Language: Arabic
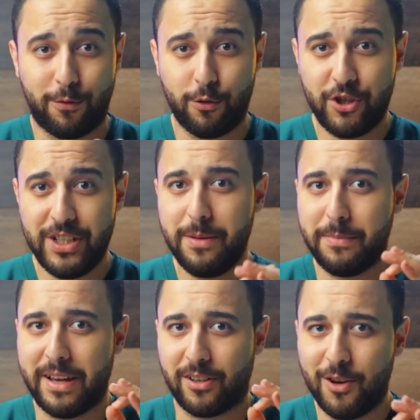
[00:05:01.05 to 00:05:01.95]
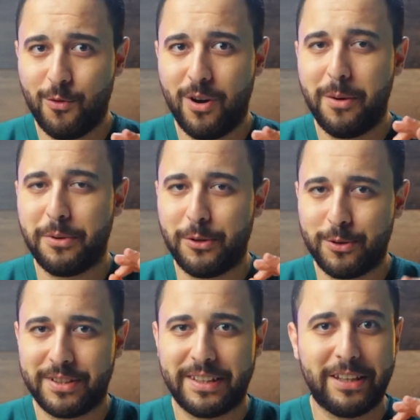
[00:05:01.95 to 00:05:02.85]
4 جي بقت اقوى من
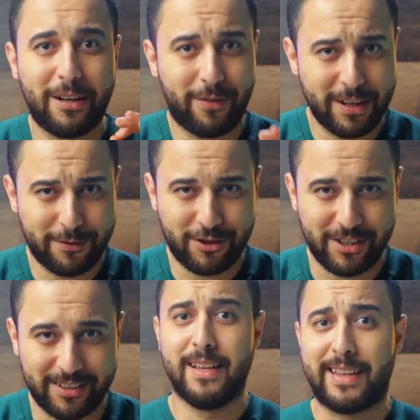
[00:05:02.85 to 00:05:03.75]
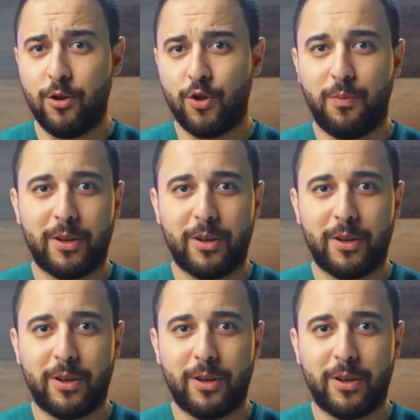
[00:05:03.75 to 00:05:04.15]
نسخه ال 5 جي تعالوا نشوف